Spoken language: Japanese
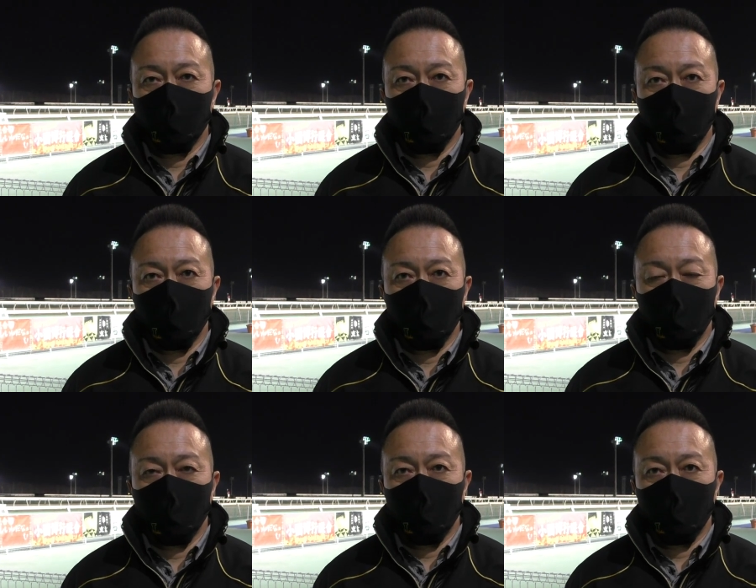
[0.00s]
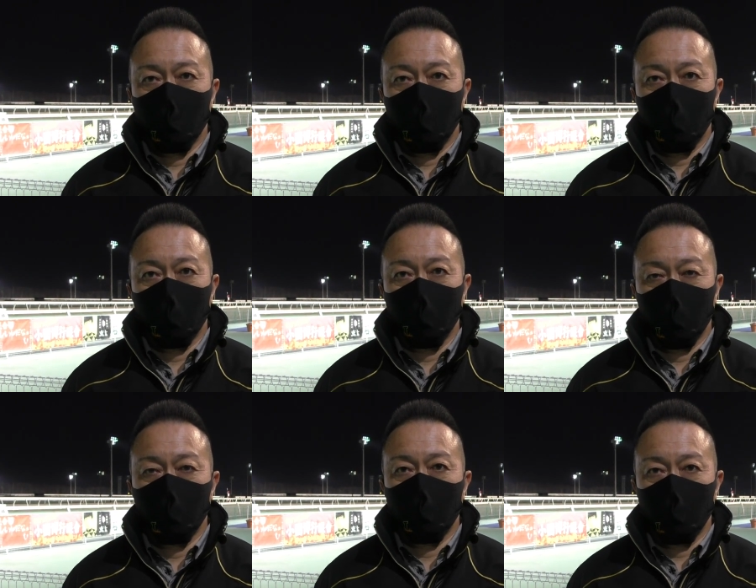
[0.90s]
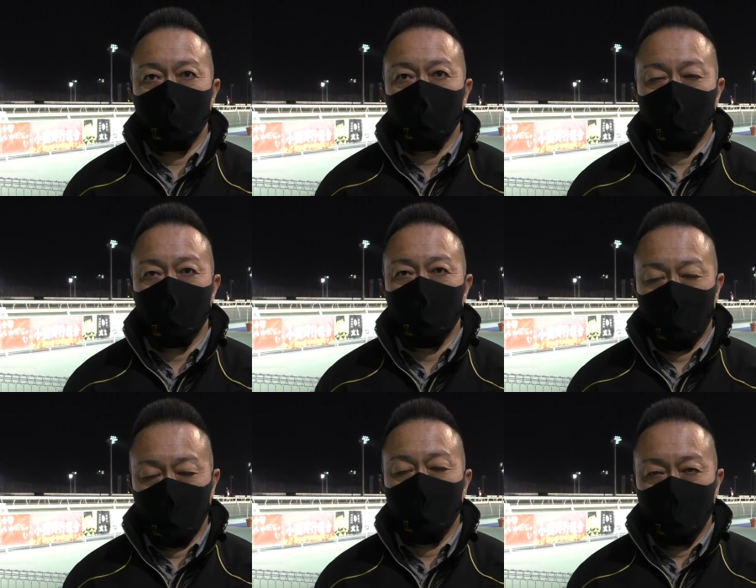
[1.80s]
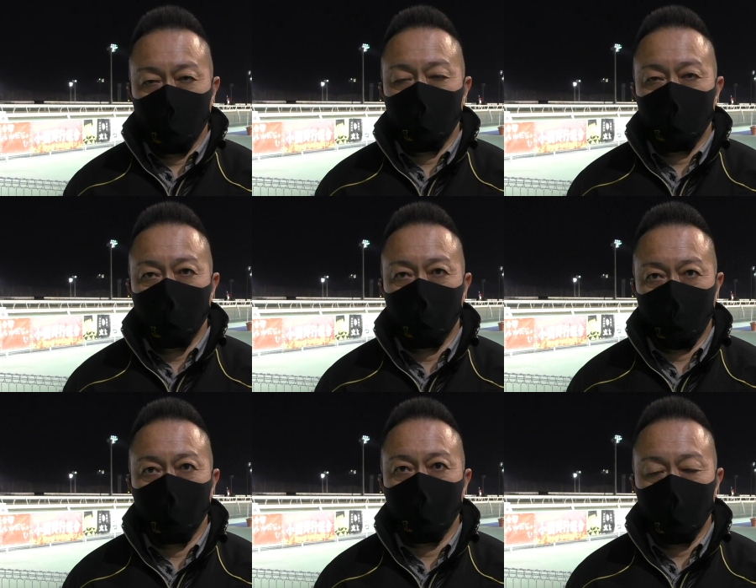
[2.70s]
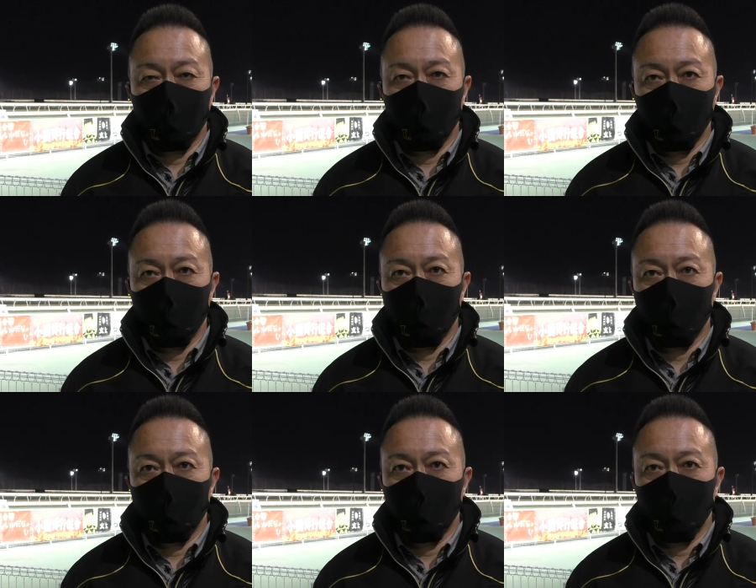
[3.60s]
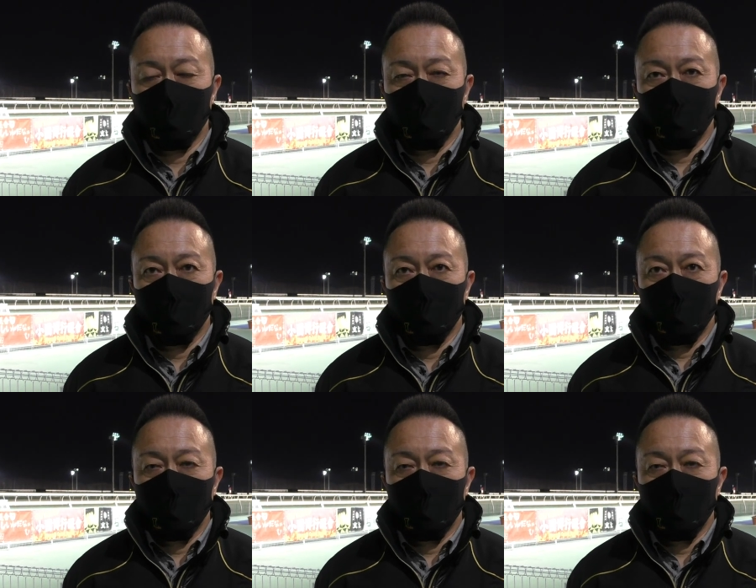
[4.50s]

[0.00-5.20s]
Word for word: まあ、レース自体服部騎手のちょっと気持ちも伝わってくるかなというようなレースだったかなと思いますがご覧になってそのあたりどうでしたか、ね